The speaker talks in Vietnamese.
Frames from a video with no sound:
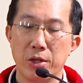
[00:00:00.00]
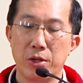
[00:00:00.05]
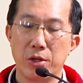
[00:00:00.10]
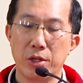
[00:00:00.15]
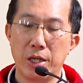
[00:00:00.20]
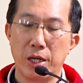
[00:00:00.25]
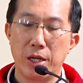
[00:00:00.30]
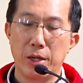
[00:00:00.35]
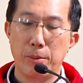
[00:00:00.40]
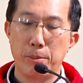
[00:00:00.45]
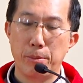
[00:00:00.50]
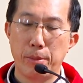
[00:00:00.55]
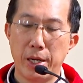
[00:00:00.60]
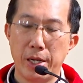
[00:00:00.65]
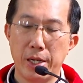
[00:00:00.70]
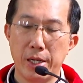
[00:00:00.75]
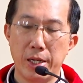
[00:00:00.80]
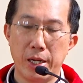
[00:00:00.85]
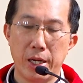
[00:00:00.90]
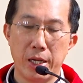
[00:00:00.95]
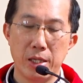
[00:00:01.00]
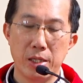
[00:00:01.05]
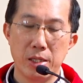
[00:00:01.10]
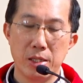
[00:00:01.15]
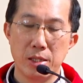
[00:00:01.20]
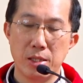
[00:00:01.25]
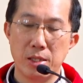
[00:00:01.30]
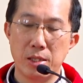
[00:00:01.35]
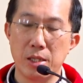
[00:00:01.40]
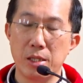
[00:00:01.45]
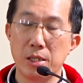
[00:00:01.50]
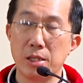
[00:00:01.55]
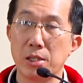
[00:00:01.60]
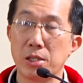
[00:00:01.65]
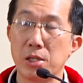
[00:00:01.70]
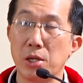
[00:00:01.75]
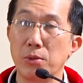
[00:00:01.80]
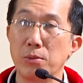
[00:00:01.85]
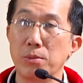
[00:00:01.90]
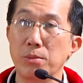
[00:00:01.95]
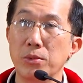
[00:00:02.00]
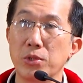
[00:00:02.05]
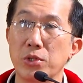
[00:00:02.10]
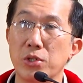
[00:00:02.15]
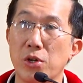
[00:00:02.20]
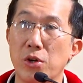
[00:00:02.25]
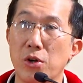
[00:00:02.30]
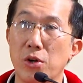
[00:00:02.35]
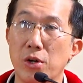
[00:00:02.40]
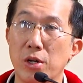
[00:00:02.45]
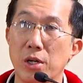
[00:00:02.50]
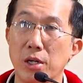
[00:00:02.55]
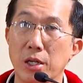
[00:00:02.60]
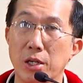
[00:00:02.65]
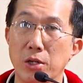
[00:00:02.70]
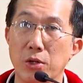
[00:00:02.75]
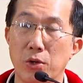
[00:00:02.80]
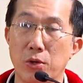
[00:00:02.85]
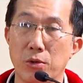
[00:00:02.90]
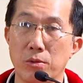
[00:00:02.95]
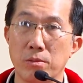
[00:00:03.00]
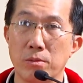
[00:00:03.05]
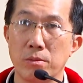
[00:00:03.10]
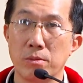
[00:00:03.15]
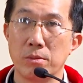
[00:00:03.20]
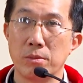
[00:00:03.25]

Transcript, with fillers: có thể mang lại sự sống cho linh hồn.